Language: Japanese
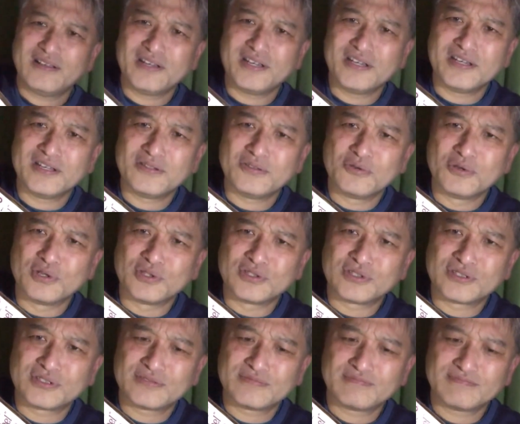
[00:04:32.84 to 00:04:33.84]
はい、デきま
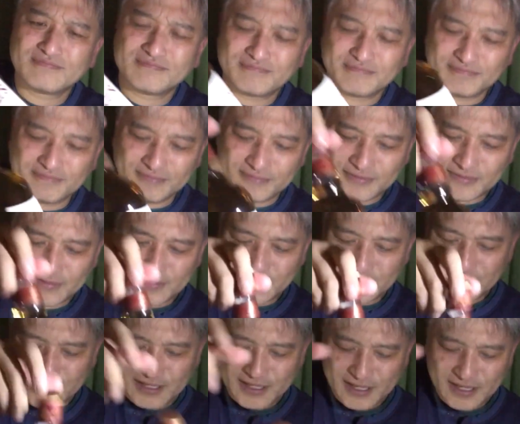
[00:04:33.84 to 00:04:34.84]
す。
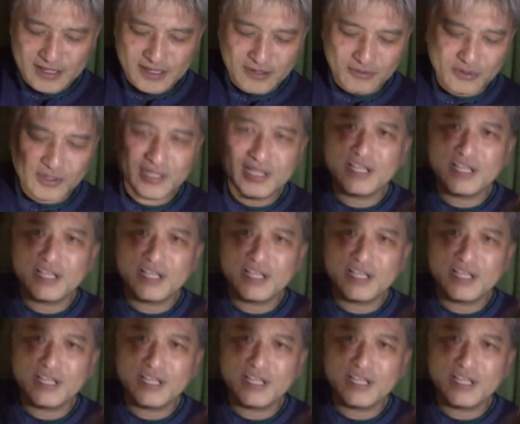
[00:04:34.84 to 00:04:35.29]
こ